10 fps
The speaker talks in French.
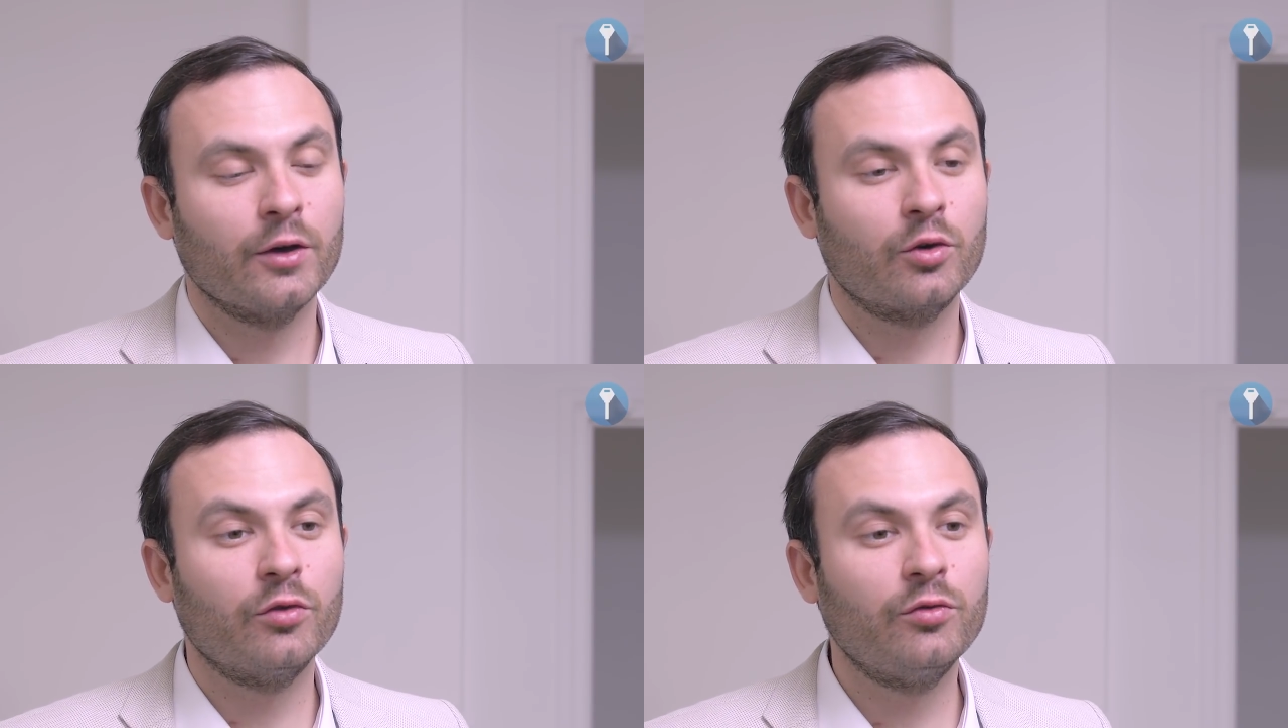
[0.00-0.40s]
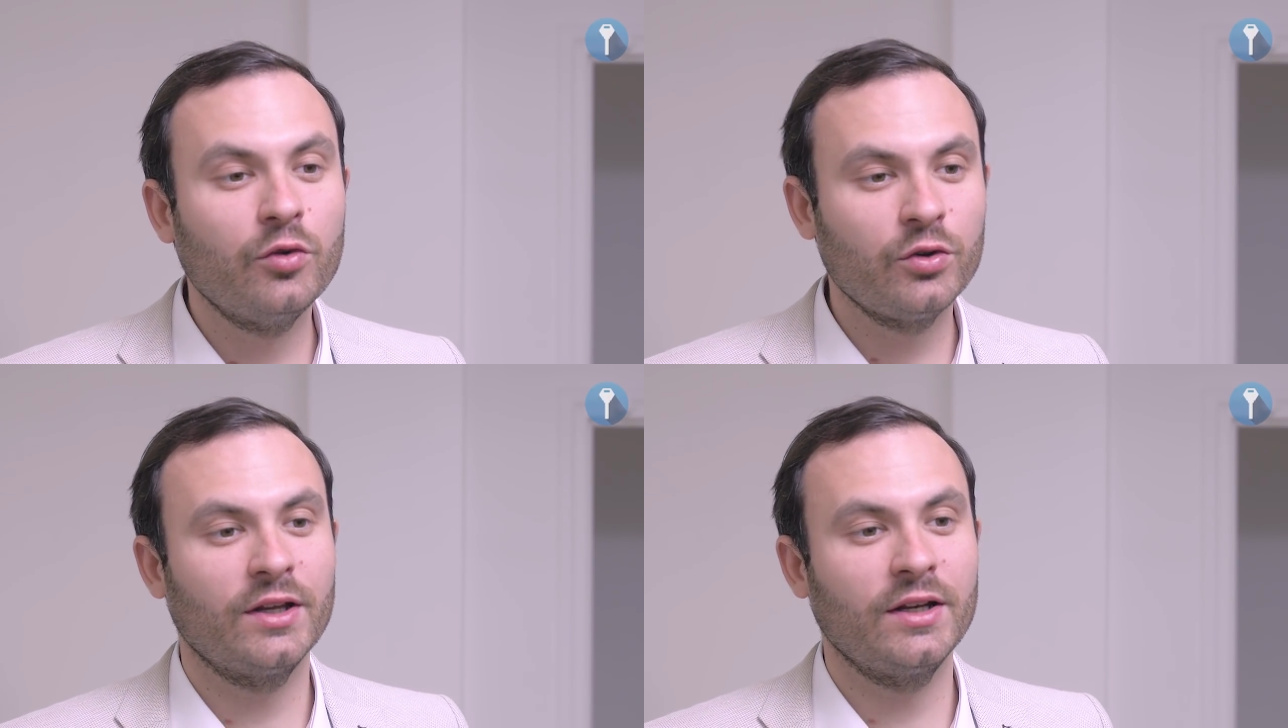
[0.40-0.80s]
que
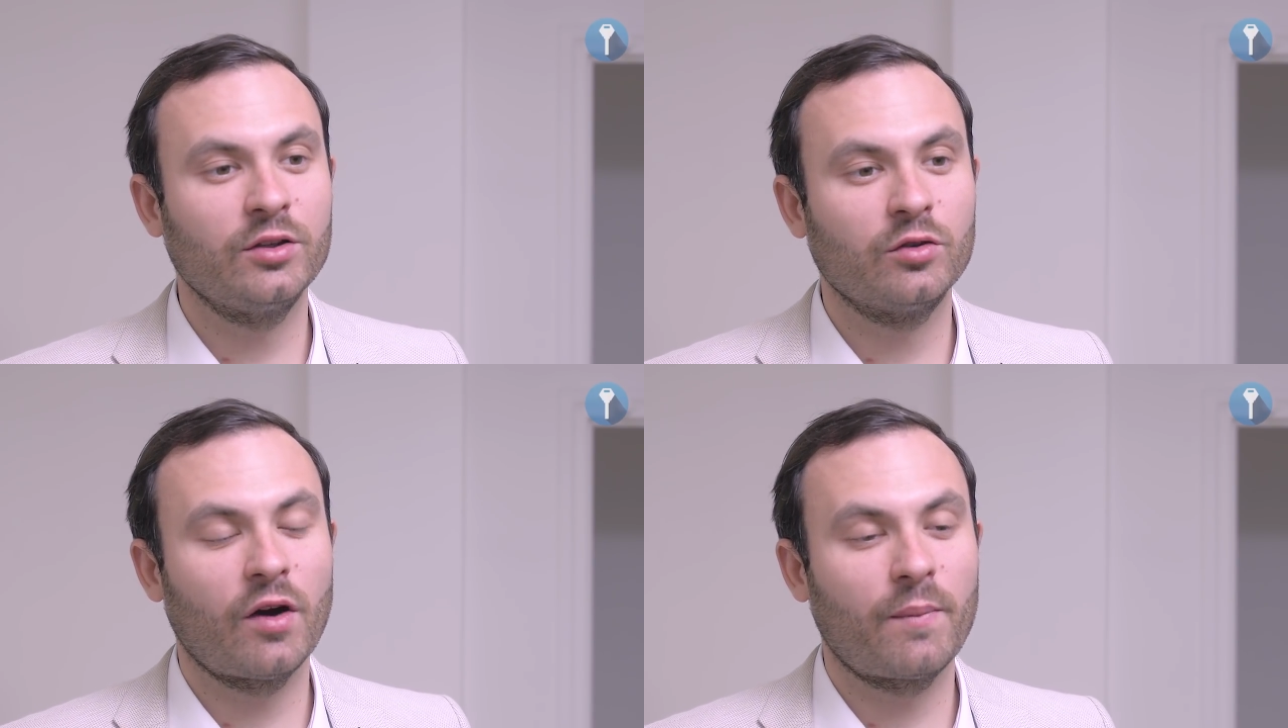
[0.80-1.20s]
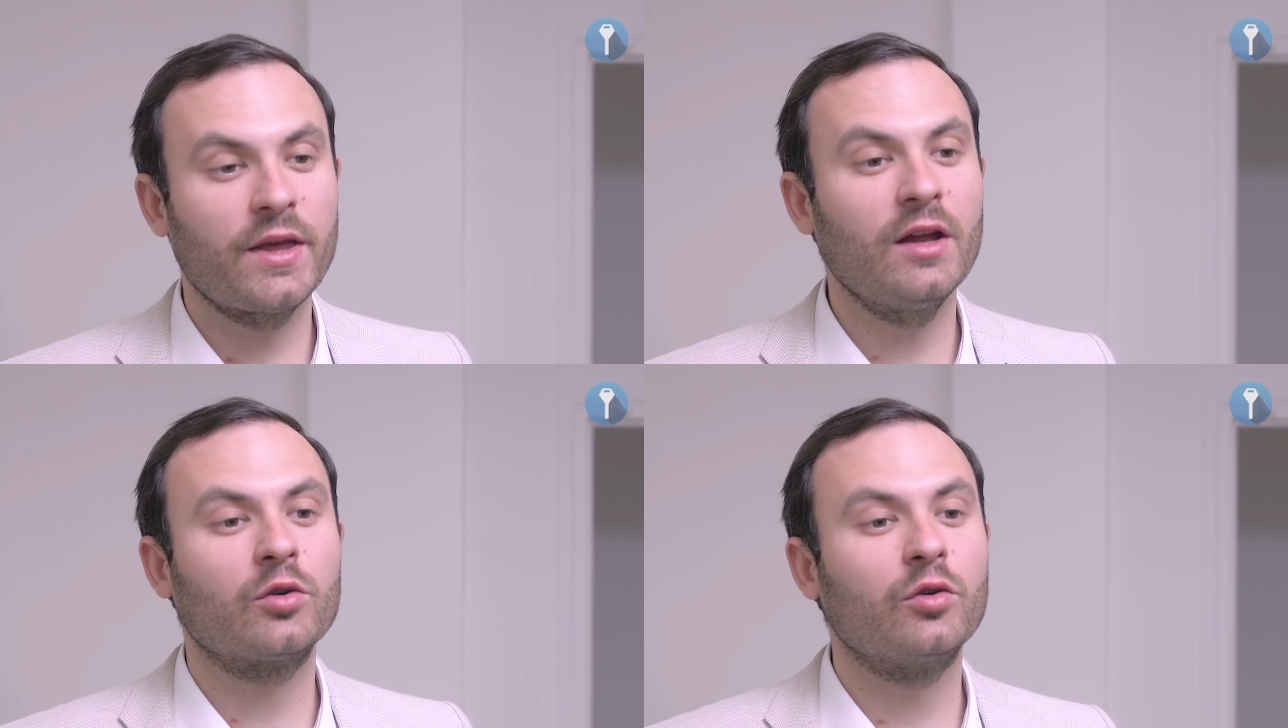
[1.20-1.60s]
vous allez devoir
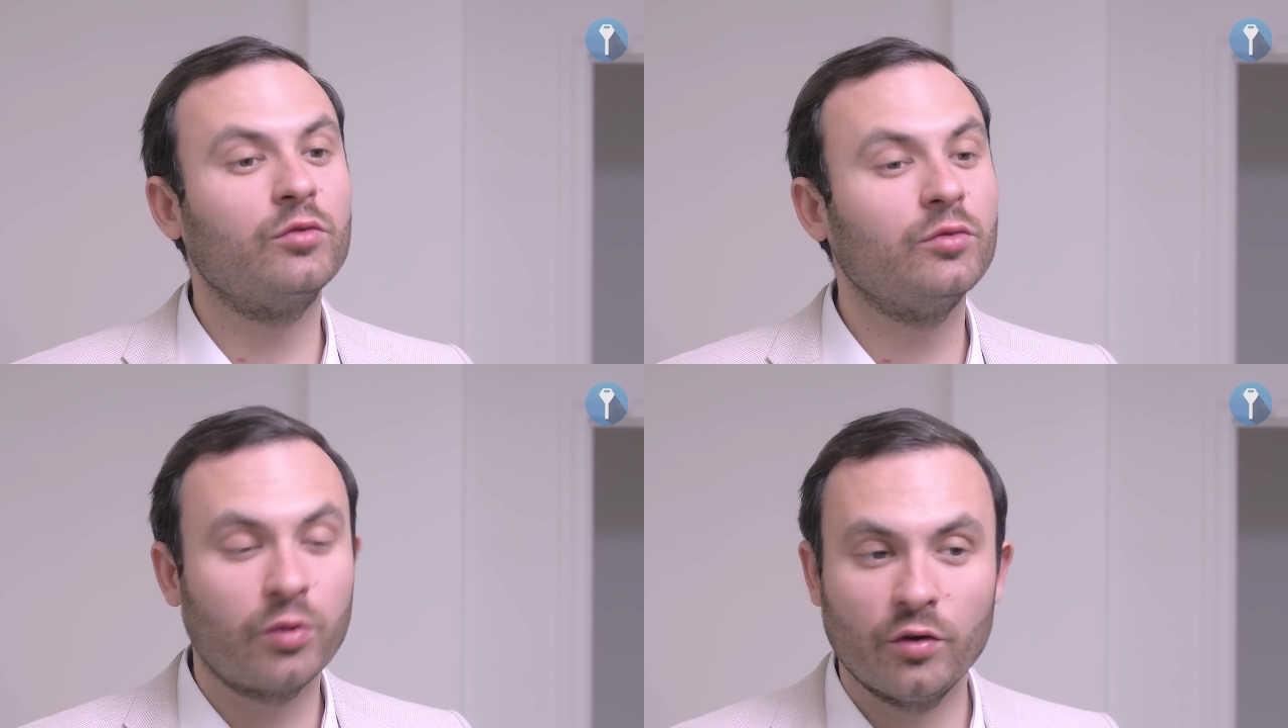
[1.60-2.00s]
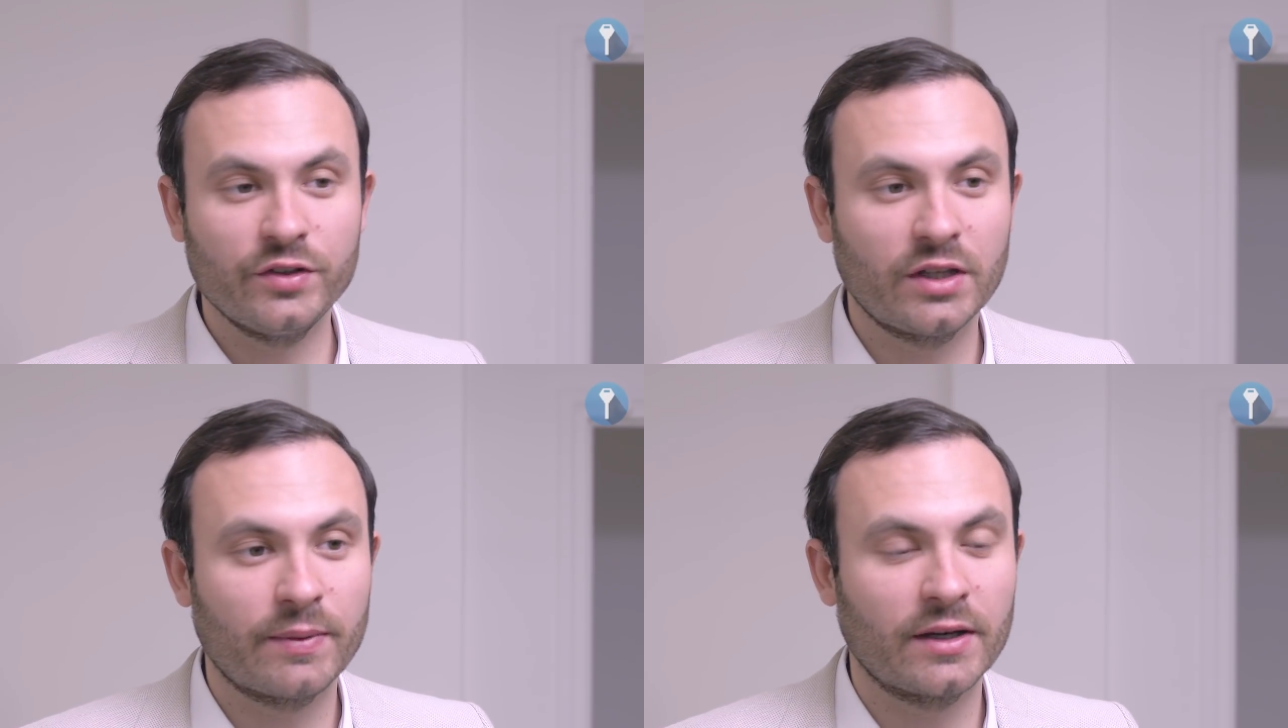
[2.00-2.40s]
payer alors que vous ne
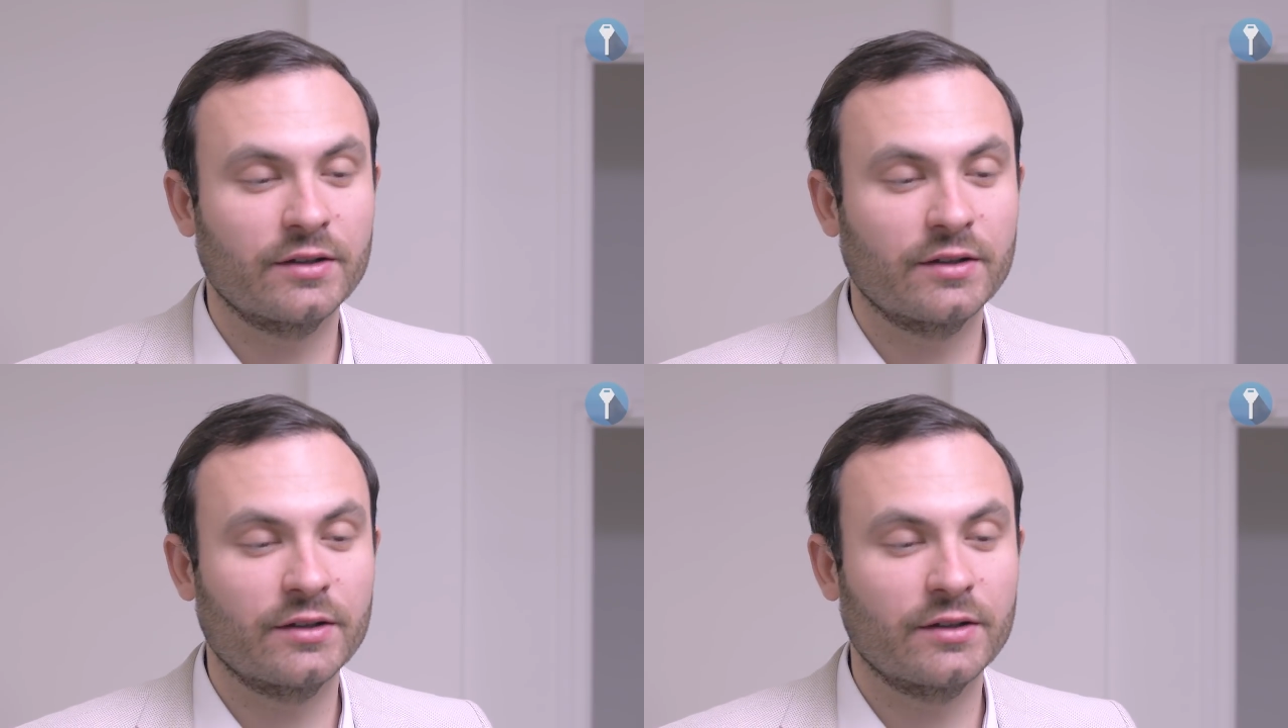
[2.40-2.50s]
profitez pas de